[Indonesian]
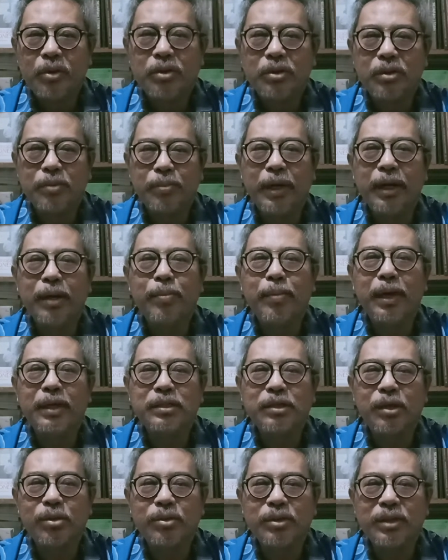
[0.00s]
sebagai
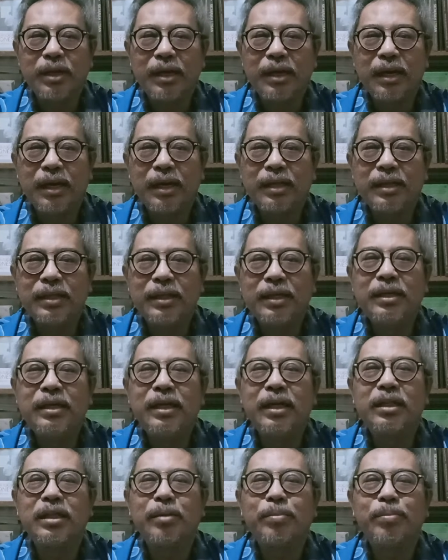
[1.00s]
bangsa Indonesia adalah
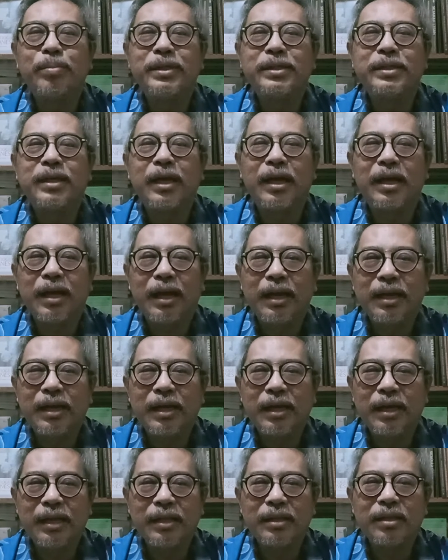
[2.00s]
tidak terpisahkan
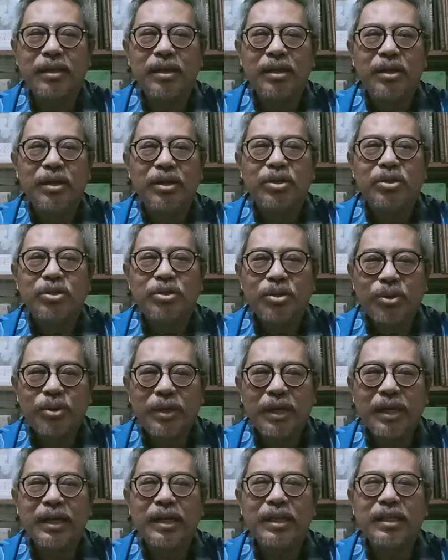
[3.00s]
dengan
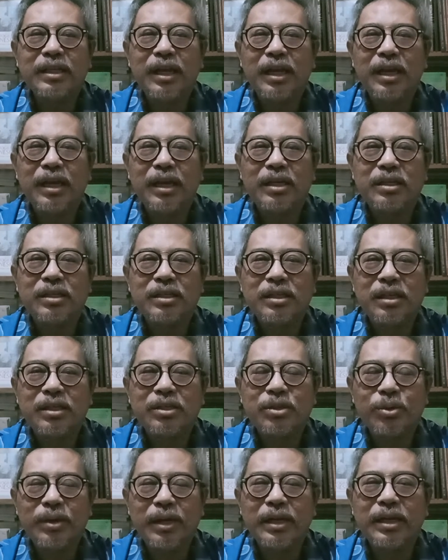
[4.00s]
saudaranya,
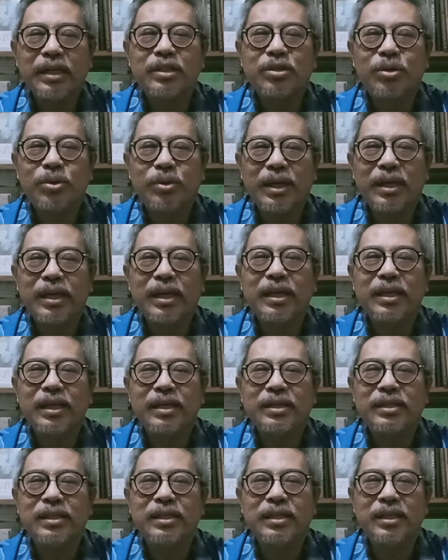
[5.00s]
saudara-saudaranya
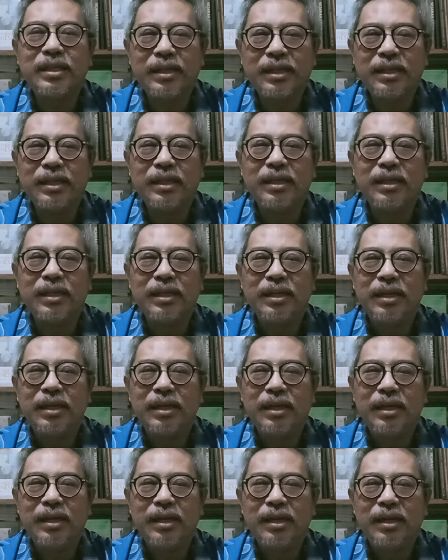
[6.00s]
sendiri,
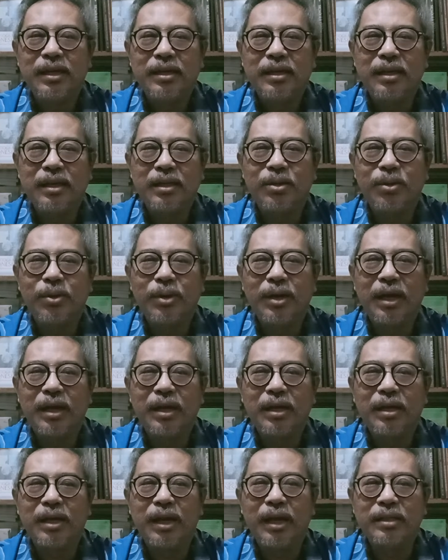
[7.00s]
itu orang
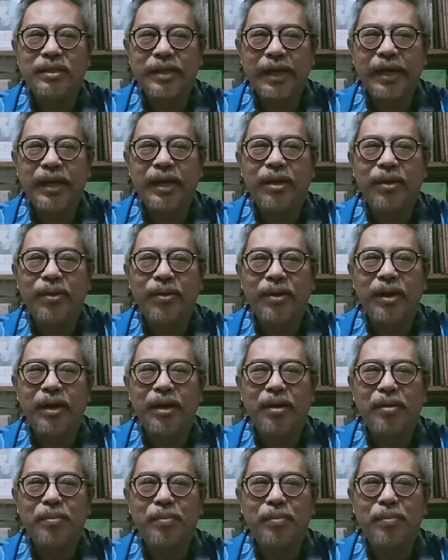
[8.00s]
Aceh, orang
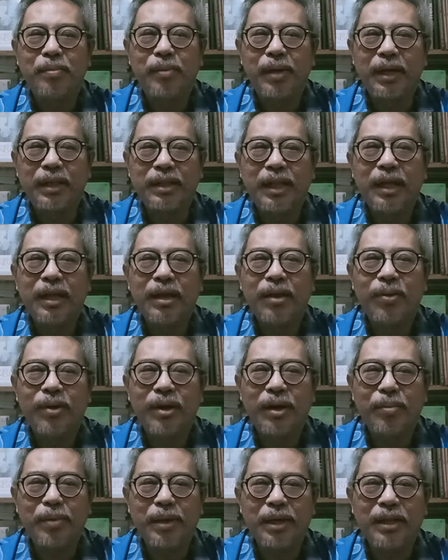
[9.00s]
Batak,
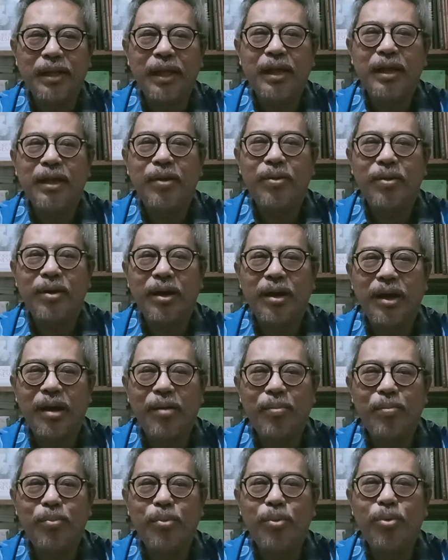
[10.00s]
orang Minang, orang
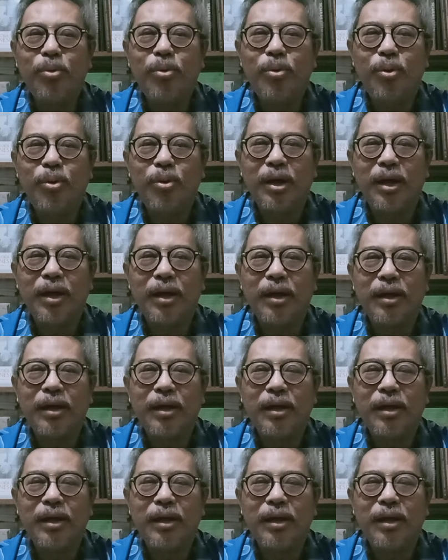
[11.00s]
Lampung, orang